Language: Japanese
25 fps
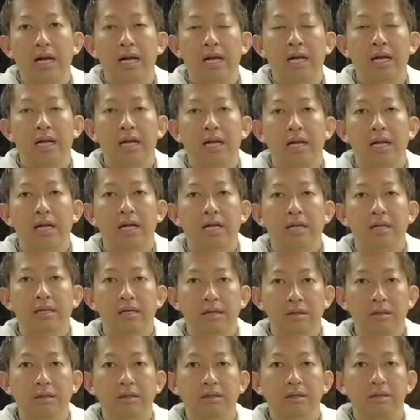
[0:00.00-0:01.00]
うんうんう
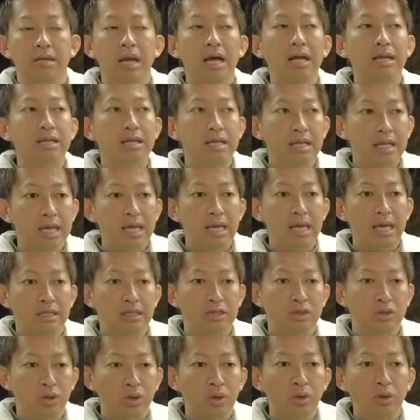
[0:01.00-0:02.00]
んうん、なんで
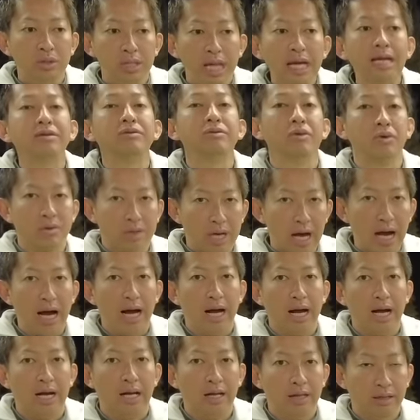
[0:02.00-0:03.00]
そうなるのか、
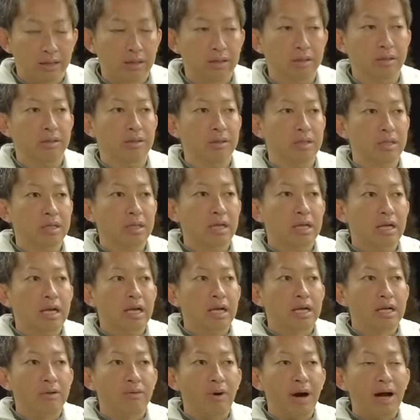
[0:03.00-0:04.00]

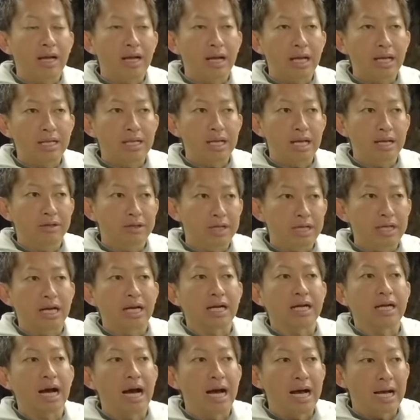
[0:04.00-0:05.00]
うん、分かんなくていいか
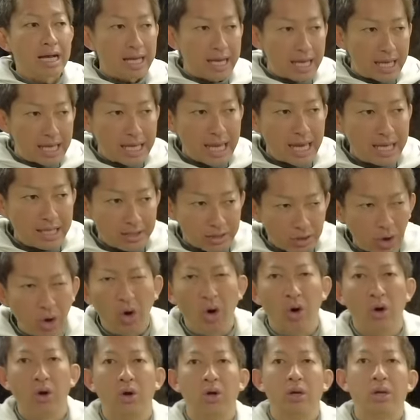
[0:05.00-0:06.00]
ら考えないと
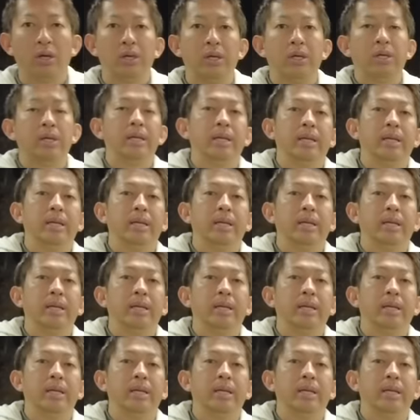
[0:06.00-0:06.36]
そ